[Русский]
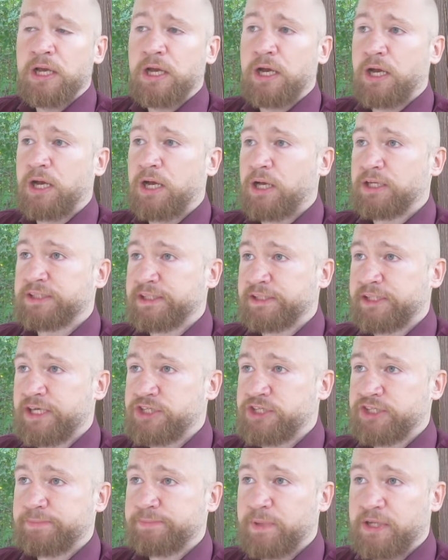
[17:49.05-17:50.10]
А
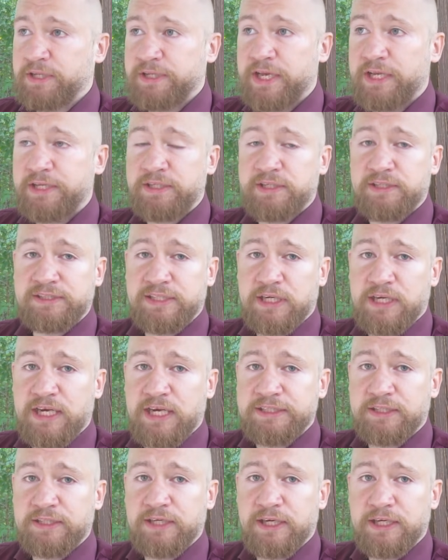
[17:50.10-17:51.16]
задача исполнять
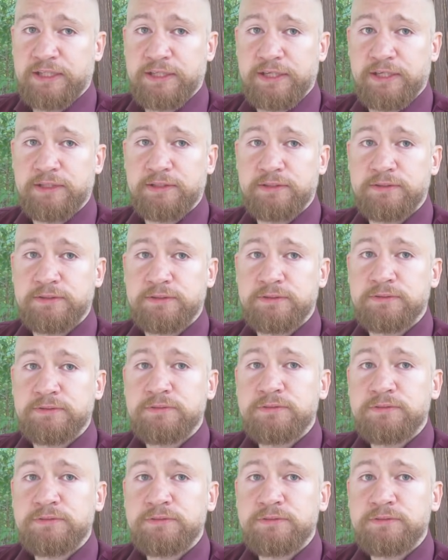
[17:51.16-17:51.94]
заказы А украинские,